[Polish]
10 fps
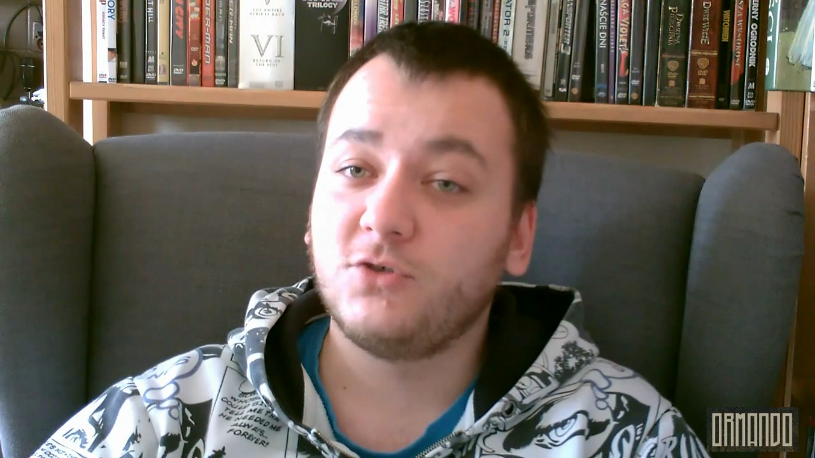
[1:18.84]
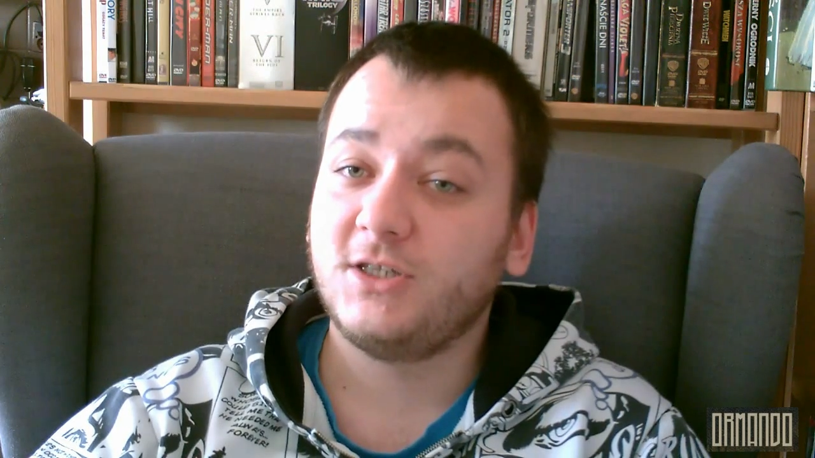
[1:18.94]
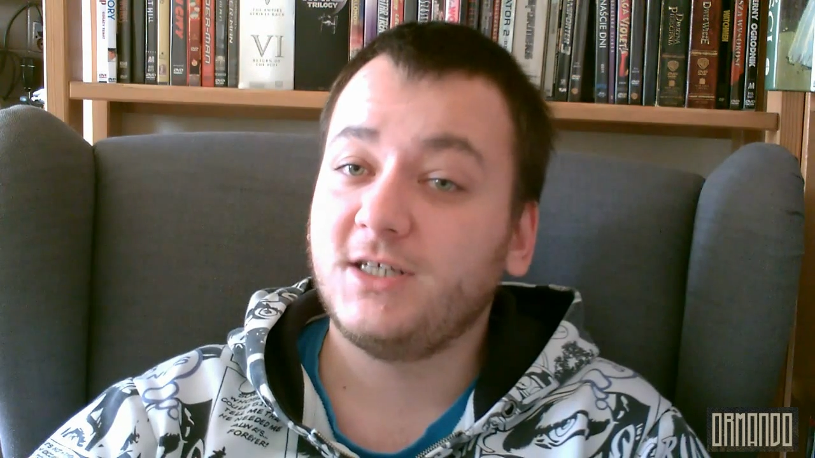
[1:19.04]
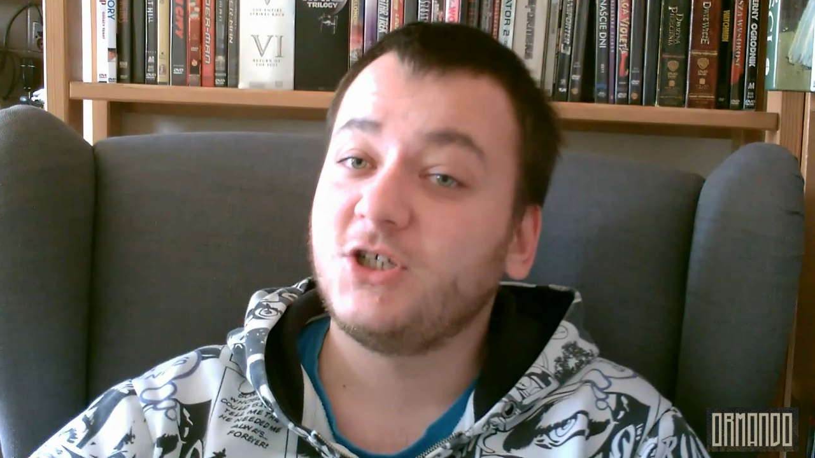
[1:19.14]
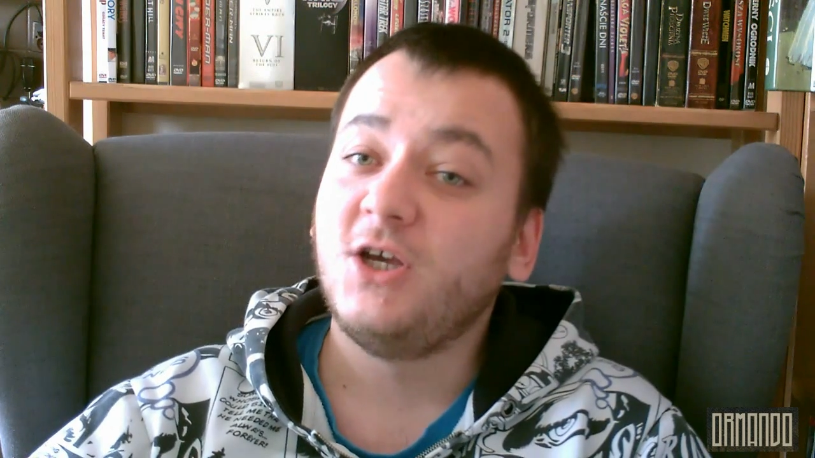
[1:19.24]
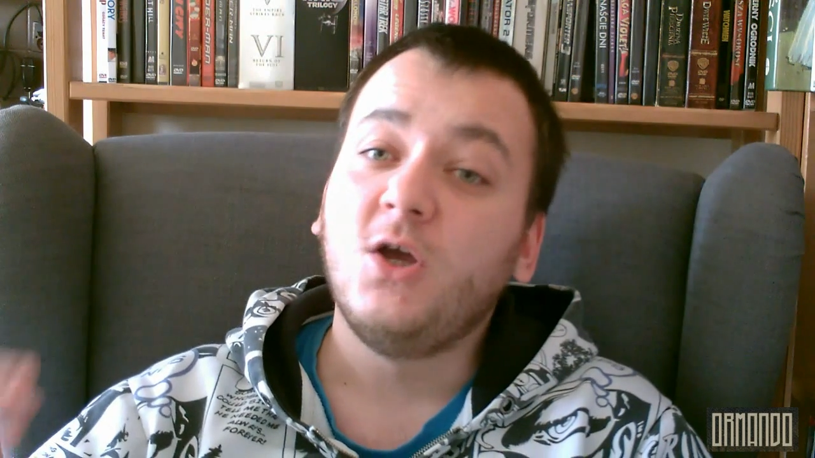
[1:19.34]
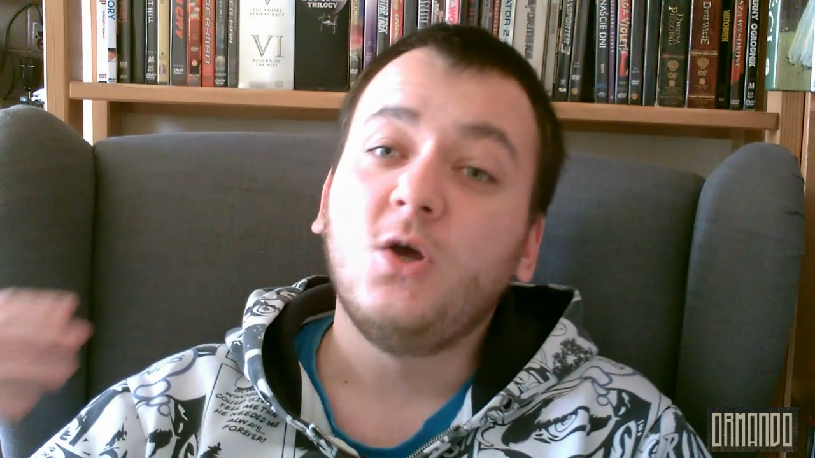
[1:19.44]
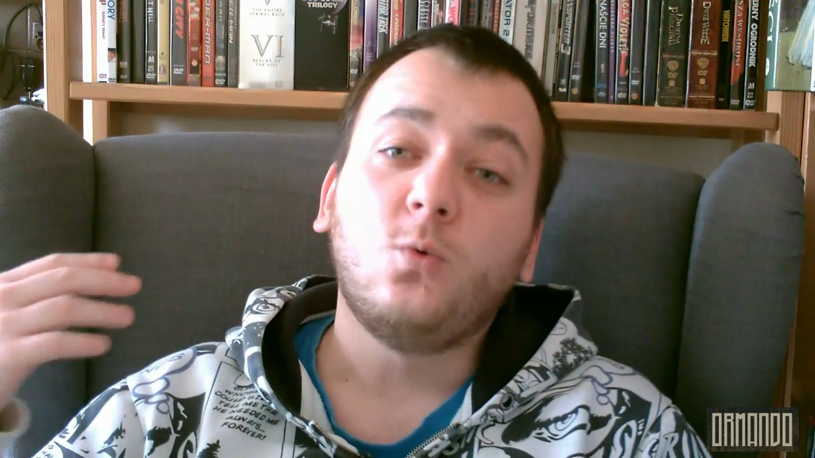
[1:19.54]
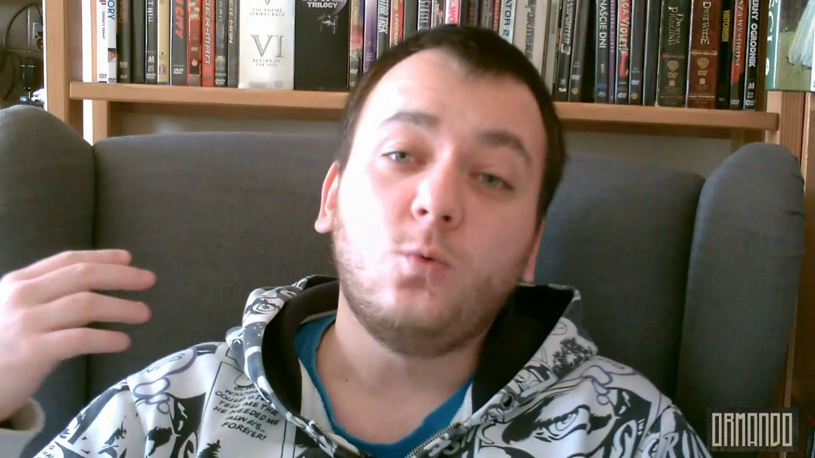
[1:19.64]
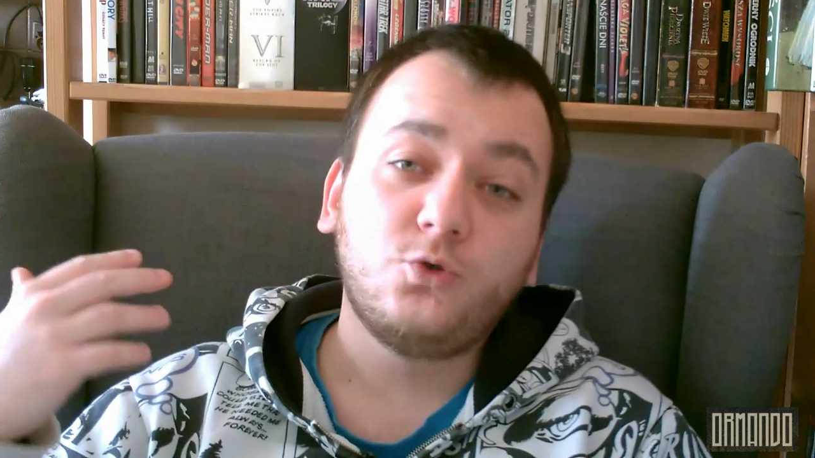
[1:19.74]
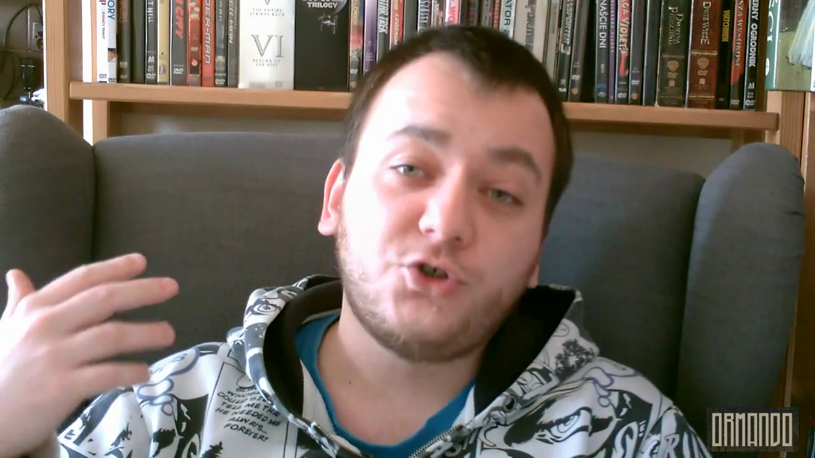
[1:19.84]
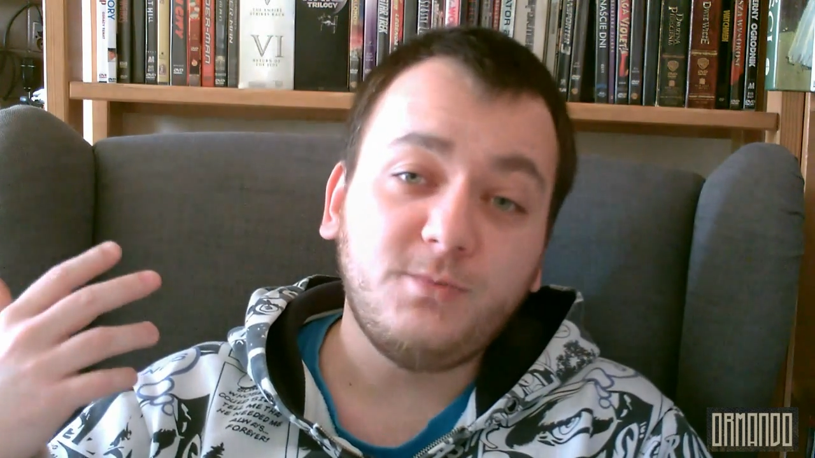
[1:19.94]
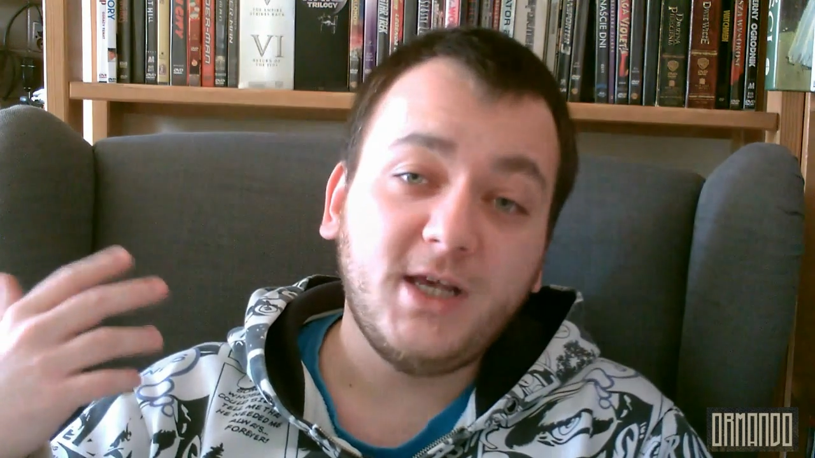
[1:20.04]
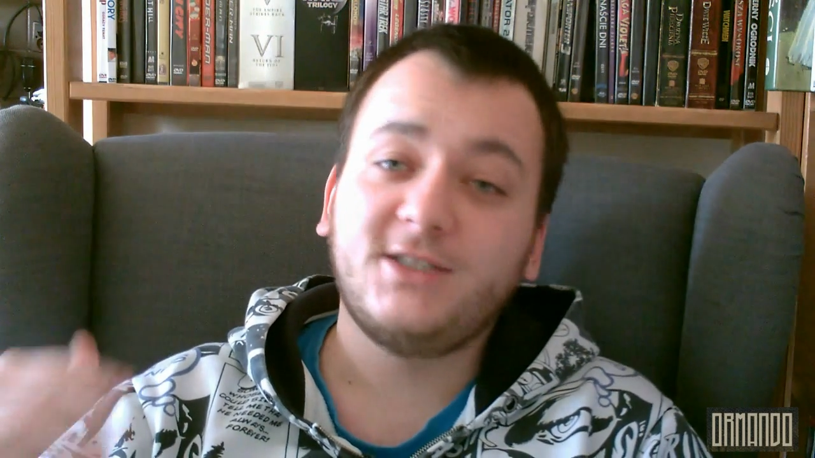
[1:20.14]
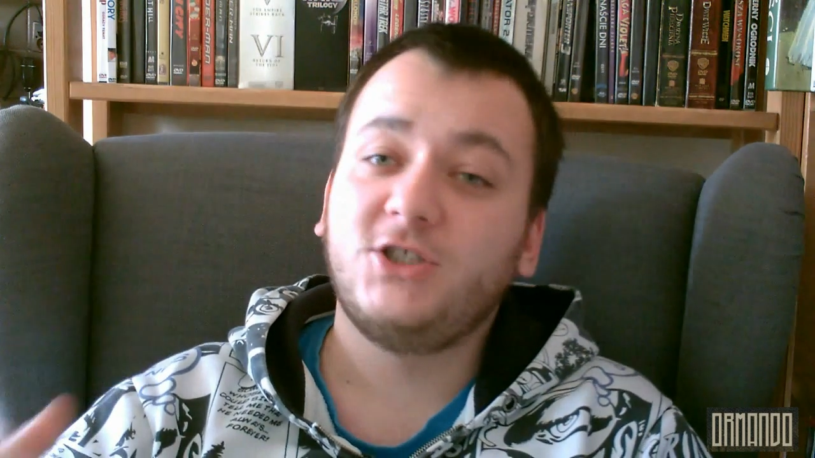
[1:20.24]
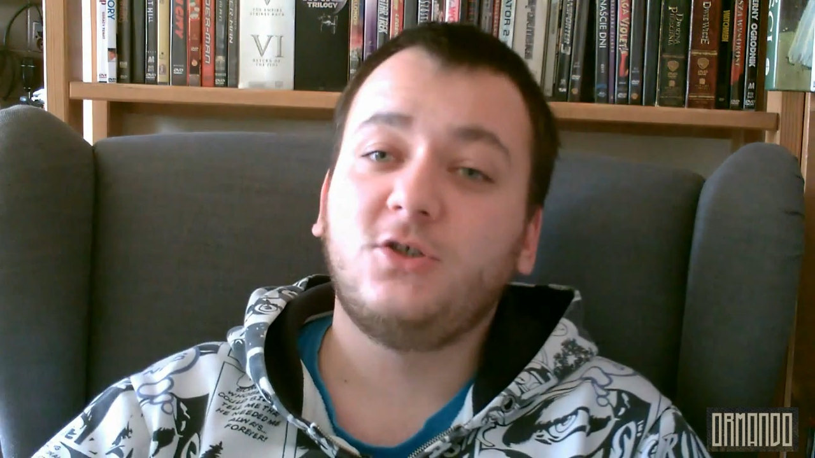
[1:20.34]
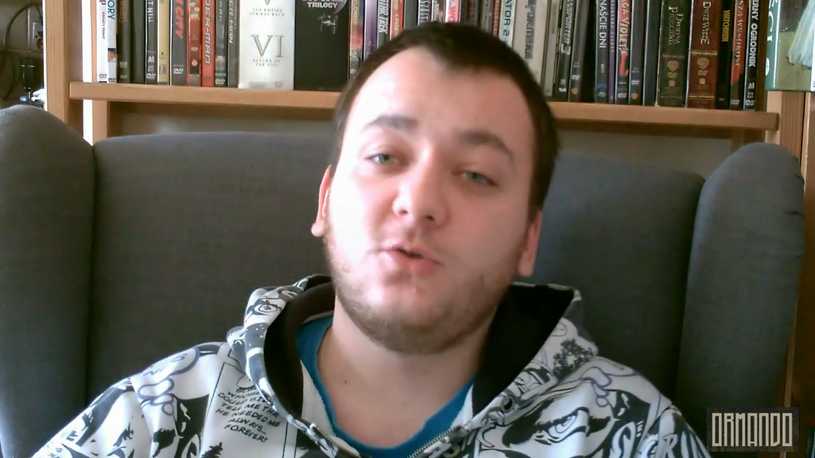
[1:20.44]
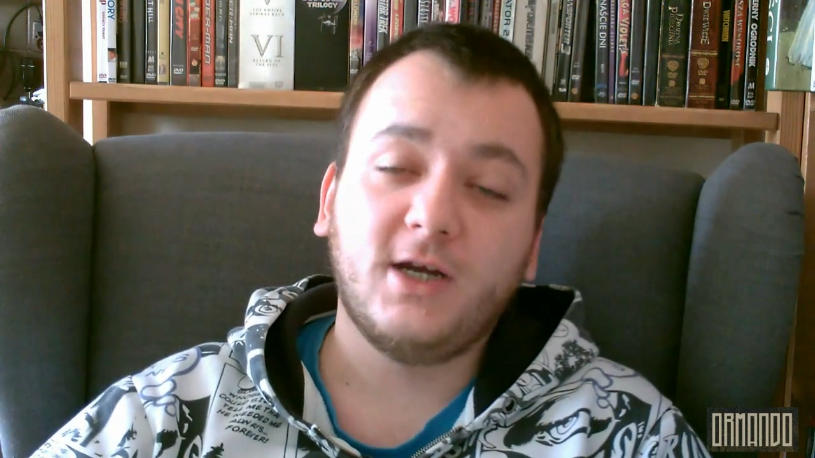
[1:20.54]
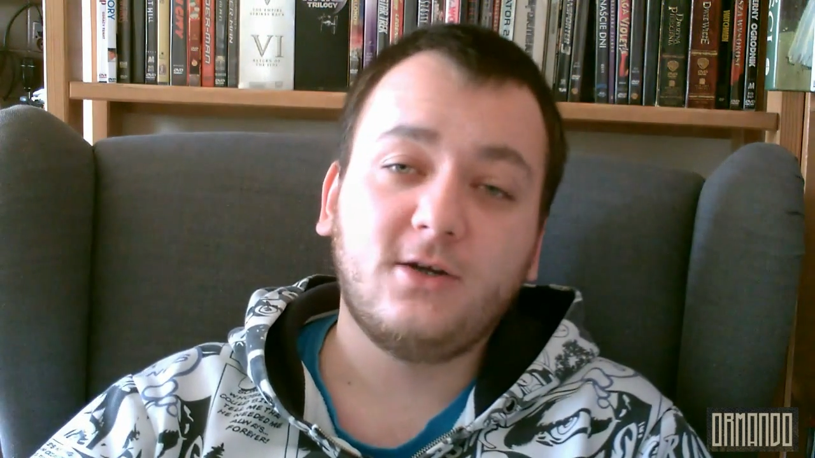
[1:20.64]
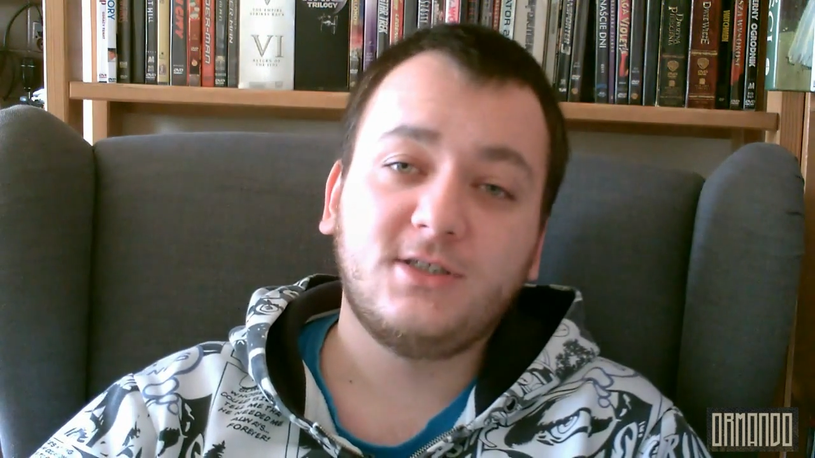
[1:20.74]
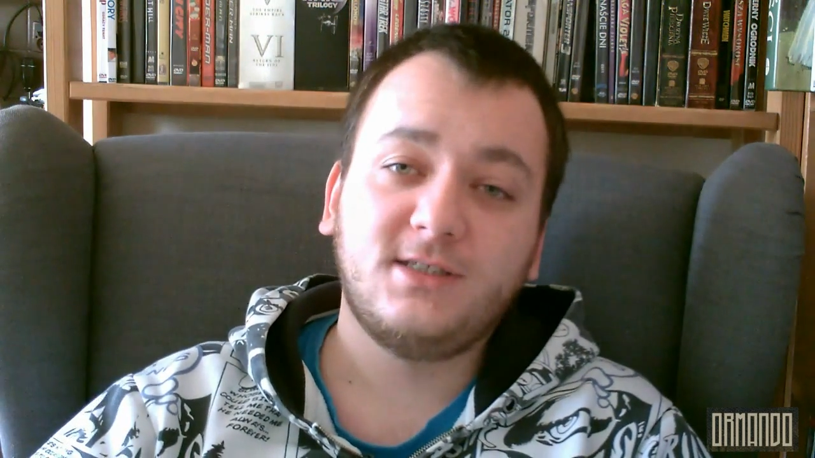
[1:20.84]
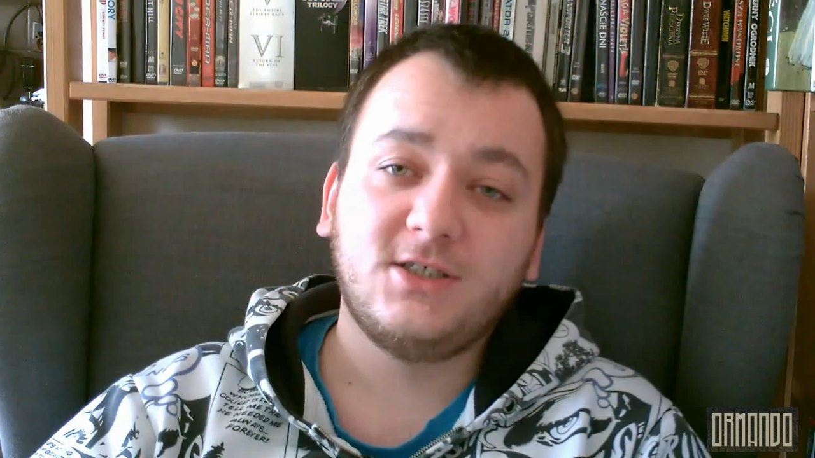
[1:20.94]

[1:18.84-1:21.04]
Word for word: że też uśmierci któregoś z